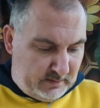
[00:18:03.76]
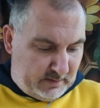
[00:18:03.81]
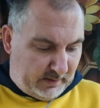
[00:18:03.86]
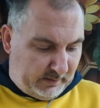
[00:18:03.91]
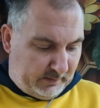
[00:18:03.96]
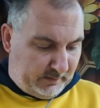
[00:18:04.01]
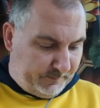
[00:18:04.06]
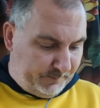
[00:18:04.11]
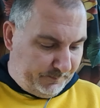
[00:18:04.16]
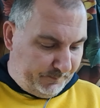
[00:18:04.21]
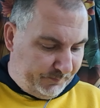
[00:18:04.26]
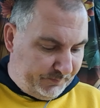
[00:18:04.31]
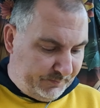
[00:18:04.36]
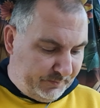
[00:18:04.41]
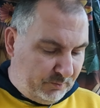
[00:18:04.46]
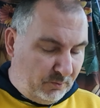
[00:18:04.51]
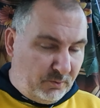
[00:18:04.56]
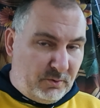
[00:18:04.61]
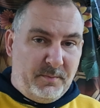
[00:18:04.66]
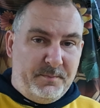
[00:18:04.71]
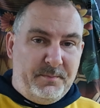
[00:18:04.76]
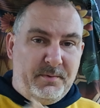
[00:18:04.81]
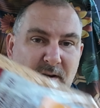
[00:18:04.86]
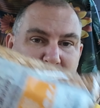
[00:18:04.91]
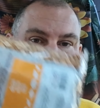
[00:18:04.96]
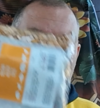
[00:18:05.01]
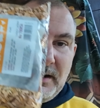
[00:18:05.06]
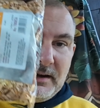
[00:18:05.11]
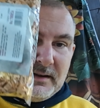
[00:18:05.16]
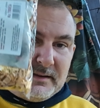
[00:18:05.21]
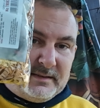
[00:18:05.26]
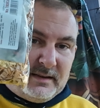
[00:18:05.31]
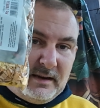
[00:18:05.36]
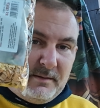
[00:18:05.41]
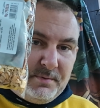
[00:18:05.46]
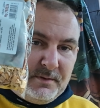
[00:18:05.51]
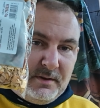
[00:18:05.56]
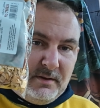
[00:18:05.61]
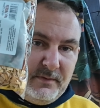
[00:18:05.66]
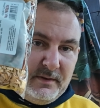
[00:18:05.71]
Tak, tu kupiłem tak,
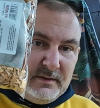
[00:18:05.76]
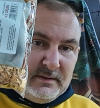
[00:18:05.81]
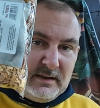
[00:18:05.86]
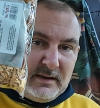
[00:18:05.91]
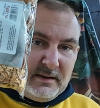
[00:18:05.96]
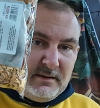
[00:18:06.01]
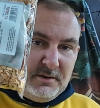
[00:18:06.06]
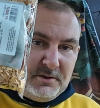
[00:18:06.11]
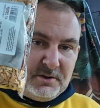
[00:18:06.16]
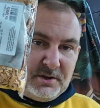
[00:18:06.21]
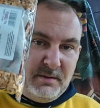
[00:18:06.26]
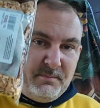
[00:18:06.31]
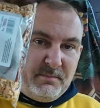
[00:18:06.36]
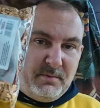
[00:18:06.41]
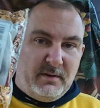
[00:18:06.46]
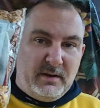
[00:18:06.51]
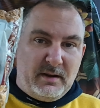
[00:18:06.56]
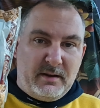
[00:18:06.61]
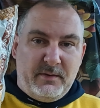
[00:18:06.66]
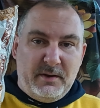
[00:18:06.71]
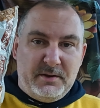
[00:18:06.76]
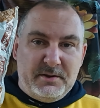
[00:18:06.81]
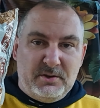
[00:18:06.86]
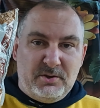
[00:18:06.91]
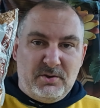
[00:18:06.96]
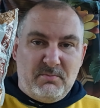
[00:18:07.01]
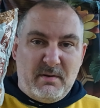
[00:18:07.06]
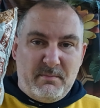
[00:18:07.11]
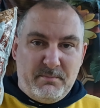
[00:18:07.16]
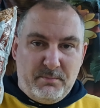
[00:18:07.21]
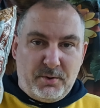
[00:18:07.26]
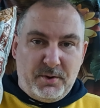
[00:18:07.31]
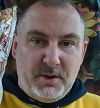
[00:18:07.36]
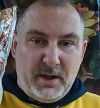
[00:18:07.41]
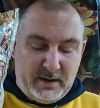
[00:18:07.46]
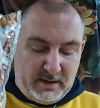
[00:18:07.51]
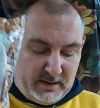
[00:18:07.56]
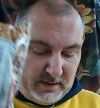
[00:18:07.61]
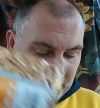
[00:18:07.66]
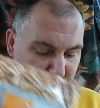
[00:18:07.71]
zrębki wędzarnicze, bo jak wiecie to mam
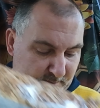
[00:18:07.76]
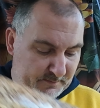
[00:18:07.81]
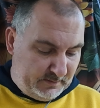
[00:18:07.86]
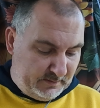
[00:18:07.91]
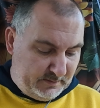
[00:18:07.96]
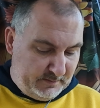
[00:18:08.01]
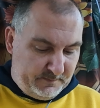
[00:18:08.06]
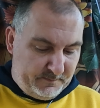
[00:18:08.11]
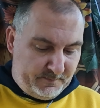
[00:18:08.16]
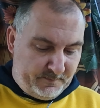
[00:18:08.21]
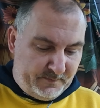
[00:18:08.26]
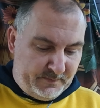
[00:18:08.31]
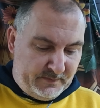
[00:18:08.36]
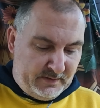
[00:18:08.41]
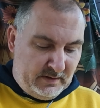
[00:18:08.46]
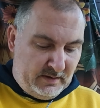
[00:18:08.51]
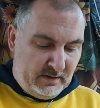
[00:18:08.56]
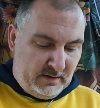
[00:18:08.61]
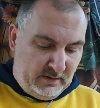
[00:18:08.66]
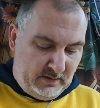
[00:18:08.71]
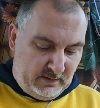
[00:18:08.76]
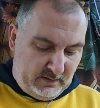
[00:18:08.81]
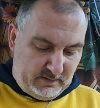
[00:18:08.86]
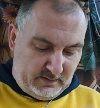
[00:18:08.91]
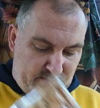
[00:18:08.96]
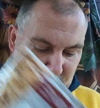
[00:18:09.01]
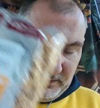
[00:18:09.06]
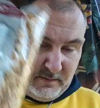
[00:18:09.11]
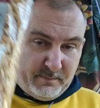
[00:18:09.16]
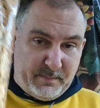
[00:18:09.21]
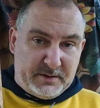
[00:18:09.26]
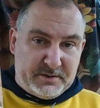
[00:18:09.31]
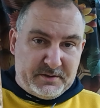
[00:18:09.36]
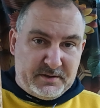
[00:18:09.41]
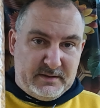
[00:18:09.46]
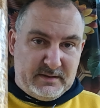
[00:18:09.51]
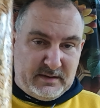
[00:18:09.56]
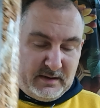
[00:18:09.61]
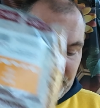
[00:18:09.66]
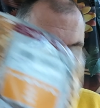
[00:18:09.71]
borniaka. Nie? Dwie
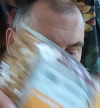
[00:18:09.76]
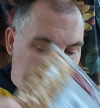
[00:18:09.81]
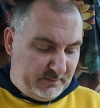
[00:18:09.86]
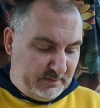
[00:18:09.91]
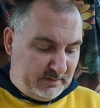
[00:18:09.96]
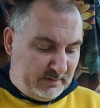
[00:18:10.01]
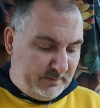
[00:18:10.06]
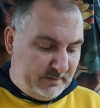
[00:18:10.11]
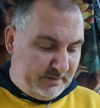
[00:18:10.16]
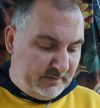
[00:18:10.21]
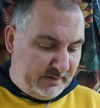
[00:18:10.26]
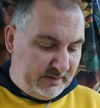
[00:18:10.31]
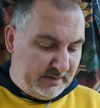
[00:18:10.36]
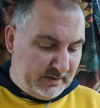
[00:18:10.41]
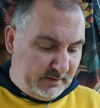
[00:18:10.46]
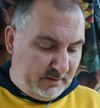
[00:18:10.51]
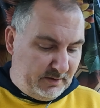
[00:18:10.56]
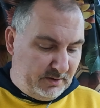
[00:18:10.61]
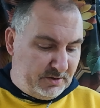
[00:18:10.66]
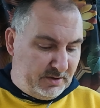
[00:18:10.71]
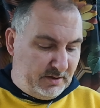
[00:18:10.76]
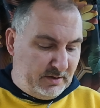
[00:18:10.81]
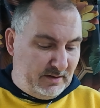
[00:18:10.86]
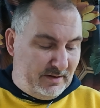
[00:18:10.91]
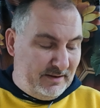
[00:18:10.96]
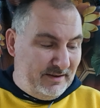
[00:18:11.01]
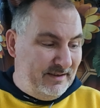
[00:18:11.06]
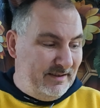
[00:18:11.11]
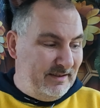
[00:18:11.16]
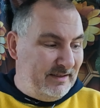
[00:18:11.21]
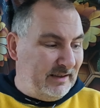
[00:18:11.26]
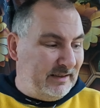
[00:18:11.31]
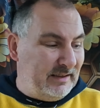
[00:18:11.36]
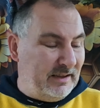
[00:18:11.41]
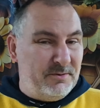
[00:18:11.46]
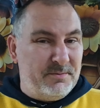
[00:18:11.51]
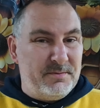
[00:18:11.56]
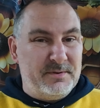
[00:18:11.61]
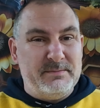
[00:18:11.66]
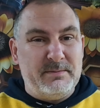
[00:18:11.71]
paczki zrębków wędzarniczych i tak na
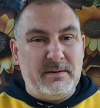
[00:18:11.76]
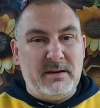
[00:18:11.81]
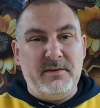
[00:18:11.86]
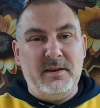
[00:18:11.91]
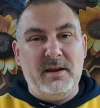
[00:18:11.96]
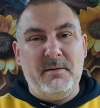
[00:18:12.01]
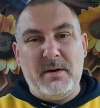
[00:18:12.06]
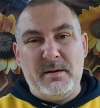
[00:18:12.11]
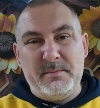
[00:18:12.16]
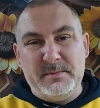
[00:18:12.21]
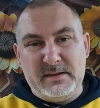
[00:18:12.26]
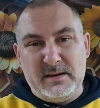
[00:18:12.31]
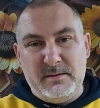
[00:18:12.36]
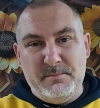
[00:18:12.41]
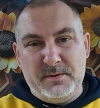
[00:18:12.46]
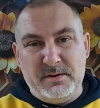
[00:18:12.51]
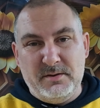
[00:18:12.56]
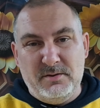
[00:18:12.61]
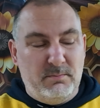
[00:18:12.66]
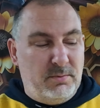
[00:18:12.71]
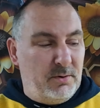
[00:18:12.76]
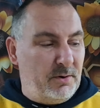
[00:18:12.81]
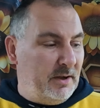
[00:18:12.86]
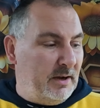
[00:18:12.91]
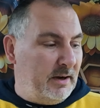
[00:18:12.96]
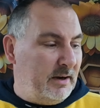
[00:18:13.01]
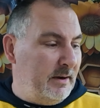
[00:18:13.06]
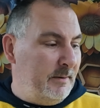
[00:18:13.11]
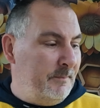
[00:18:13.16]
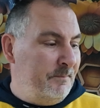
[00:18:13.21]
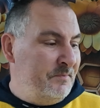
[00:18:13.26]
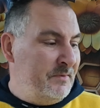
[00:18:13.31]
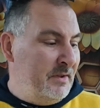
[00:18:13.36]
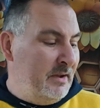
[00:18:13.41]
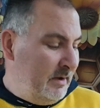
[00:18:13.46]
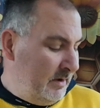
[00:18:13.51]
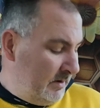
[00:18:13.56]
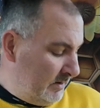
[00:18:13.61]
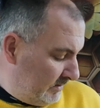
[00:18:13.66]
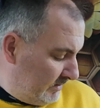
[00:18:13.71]
dobrą sprawę ja mam zrębki do borniaka
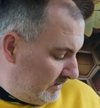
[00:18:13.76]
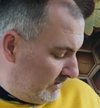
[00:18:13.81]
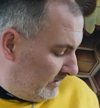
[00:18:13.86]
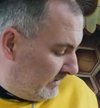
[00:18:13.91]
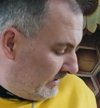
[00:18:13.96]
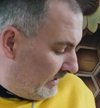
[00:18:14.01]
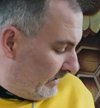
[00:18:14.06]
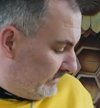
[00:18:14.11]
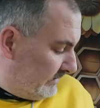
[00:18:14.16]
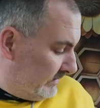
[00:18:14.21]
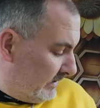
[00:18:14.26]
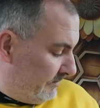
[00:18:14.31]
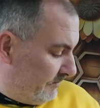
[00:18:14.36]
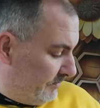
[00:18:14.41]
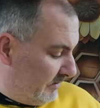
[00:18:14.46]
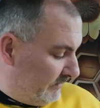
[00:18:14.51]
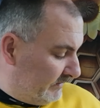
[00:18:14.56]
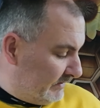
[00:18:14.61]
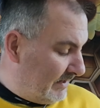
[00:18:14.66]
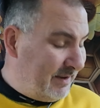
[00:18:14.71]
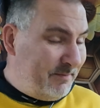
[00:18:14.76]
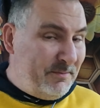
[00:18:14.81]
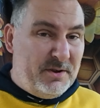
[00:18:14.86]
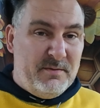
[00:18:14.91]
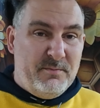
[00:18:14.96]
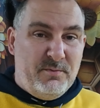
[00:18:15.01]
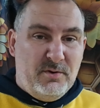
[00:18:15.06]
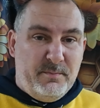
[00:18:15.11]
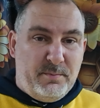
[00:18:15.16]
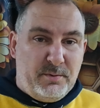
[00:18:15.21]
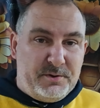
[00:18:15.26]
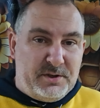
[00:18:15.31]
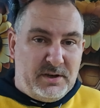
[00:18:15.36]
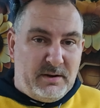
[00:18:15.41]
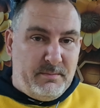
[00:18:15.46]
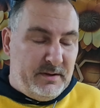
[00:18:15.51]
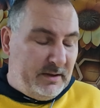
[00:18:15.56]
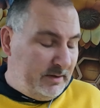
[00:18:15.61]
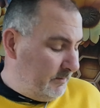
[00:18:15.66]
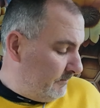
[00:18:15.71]
i te zrębki wcale mi nie były
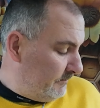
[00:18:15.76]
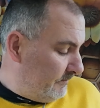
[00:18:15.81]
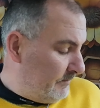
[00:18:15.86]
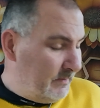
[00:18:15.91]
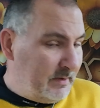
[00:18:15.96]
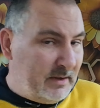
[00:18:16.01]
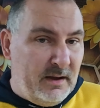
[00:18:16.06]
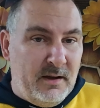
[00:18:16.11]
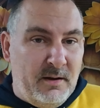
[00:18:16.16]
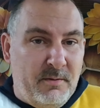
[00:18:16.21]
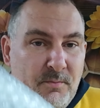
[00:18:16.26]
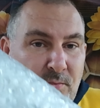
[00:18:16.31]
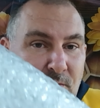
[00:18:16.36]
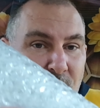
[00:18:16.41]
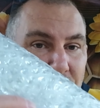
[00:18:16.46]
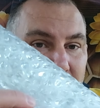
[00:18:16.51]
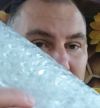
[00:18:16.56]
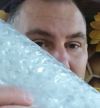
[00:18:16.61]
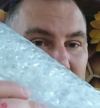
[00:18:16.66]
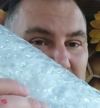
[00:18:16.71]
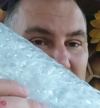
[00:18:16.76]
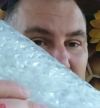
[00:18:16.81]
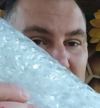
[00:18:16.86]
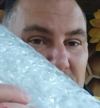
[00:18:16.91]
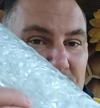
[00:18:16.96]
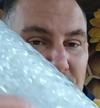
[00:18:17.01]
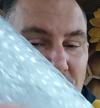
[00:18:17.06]
potrzebne. Było mi potrzebne